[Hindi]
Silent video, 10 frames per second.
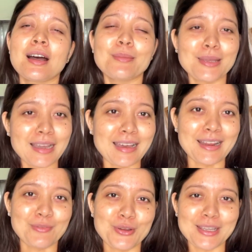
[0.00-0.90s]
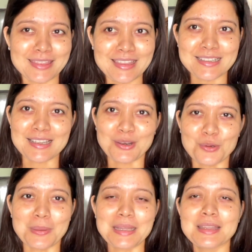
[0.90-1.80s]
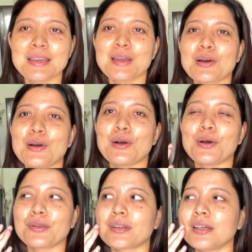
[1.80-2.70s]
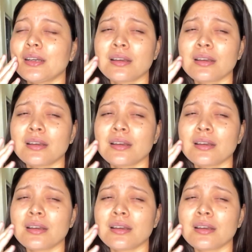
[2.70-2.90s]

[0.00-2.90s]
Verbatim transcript: अभी आ रहा है वो इतने सालों बाद और